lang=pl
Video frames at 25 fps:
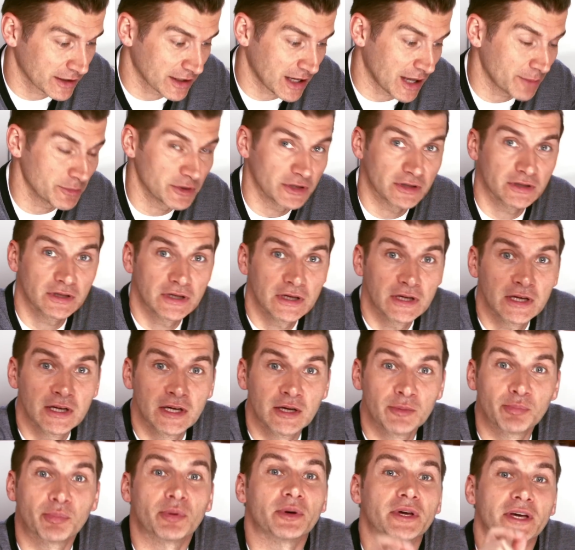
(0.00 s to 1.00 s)
Kamil,
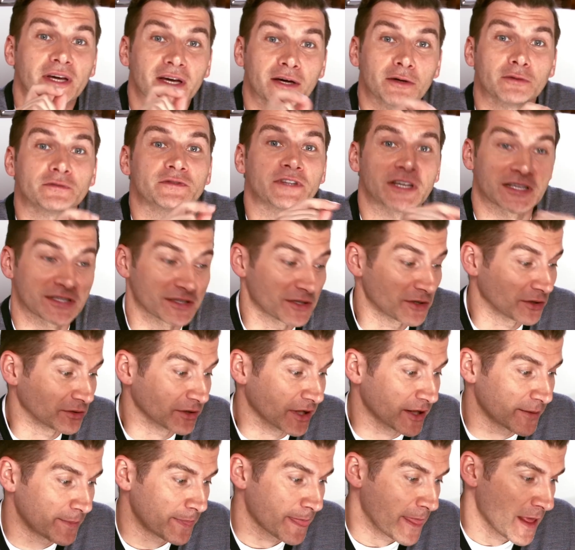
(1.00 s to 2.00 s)
pojechał w tę
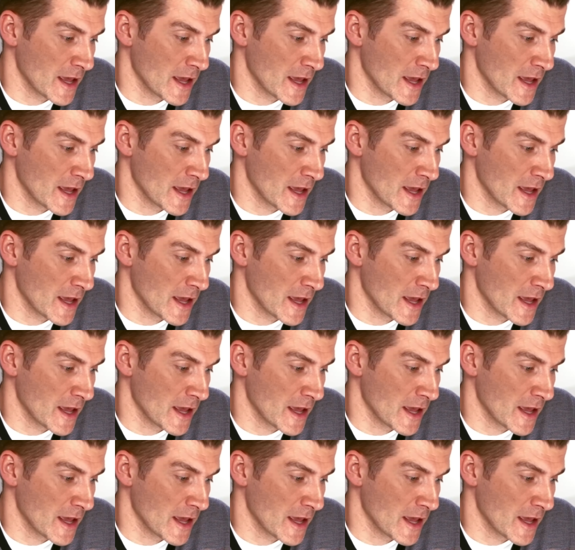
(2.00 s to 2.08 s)
stronę.